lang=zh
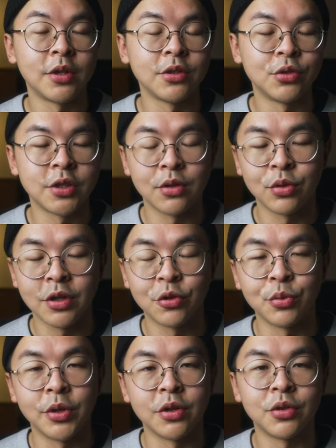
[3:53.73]
就像我跟
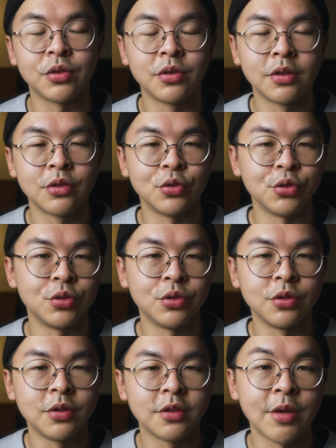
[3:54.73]
我朋友出
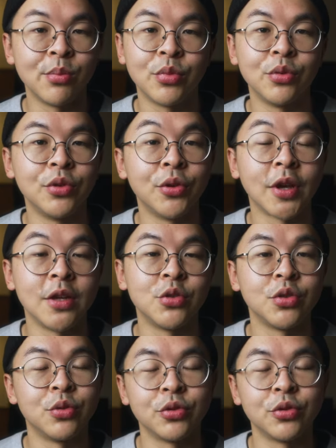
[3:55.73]
去散步那种感觉，